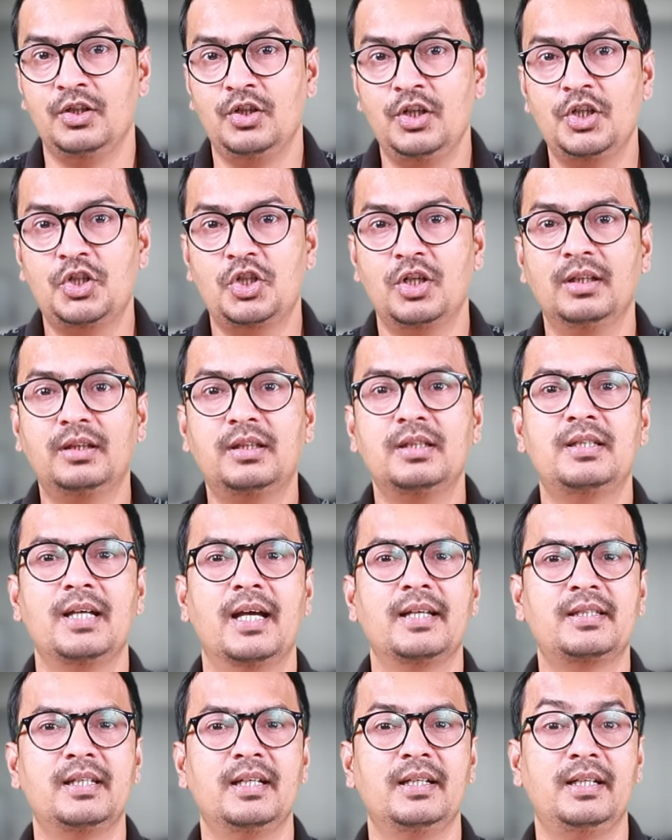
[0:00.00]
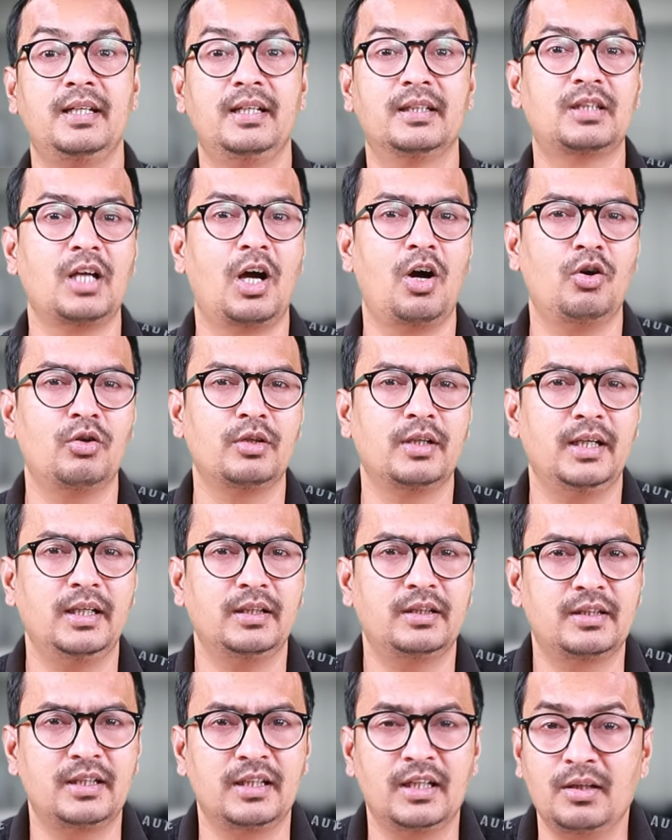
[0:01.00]
निशित जैसे नेताओं
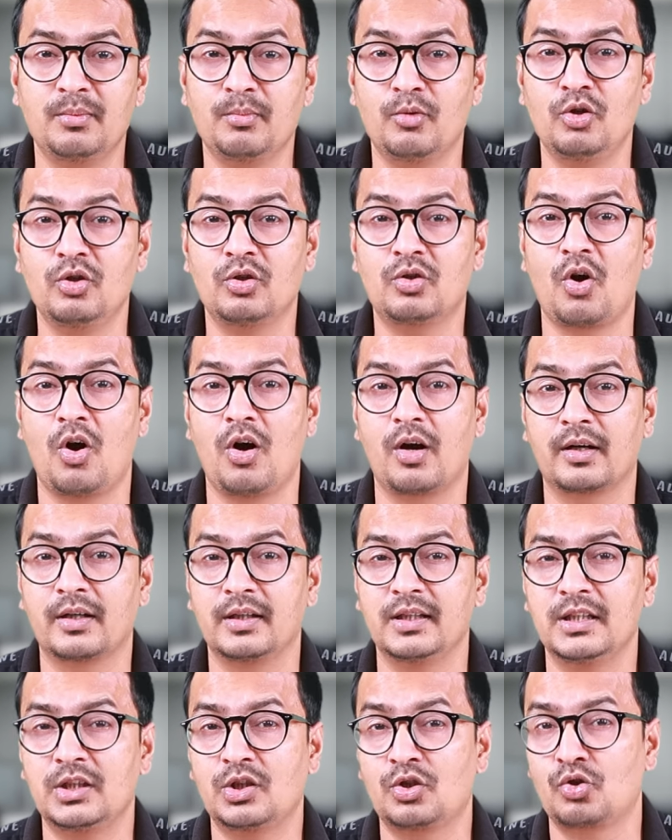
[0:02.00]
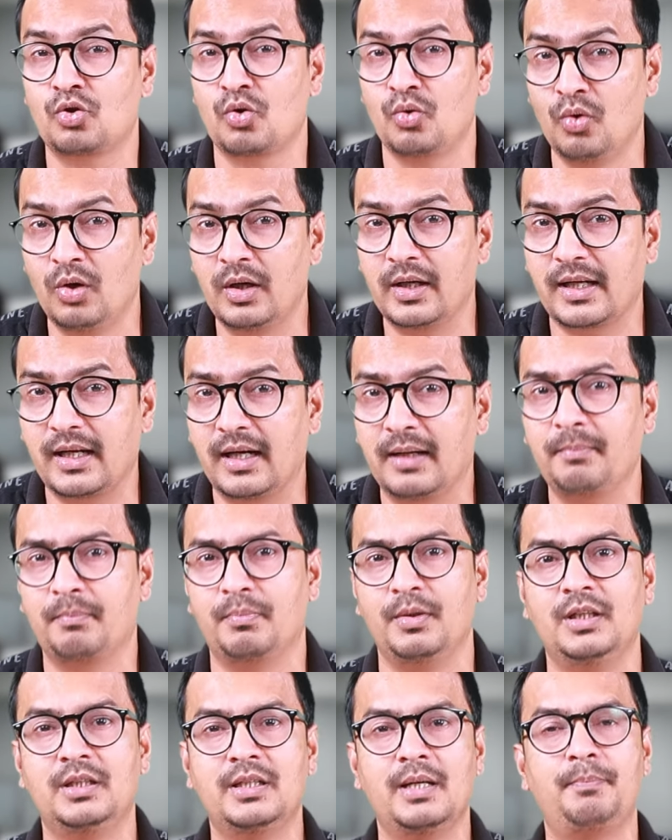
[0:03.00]
ने तृणमूल कांग्रेस छोड़कर
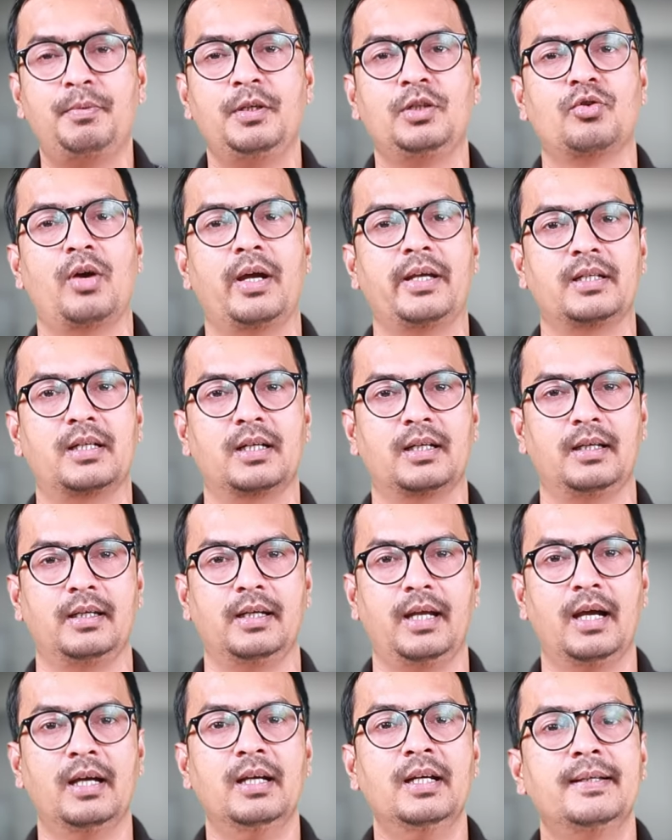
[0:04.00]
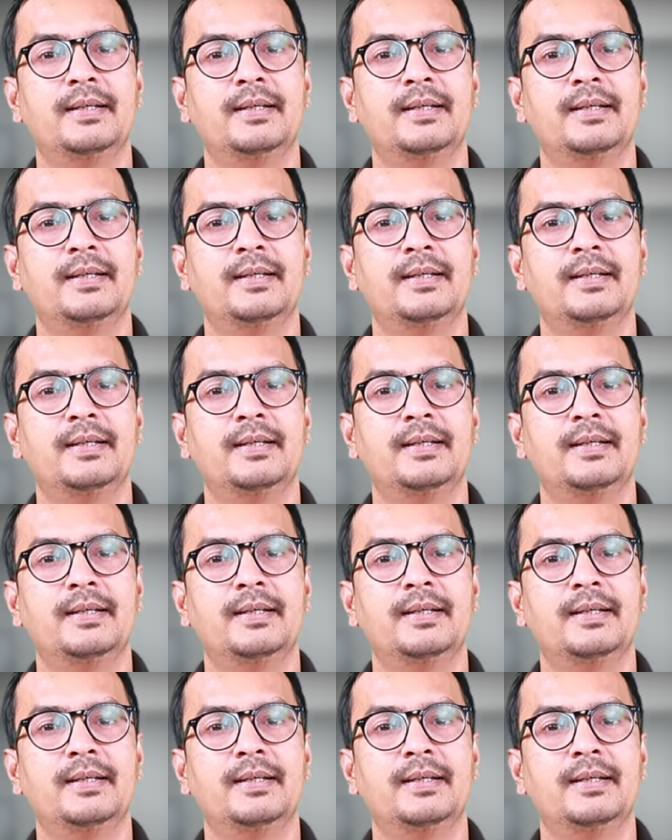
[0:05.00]
बीजेपी ज्वाइन कर दिया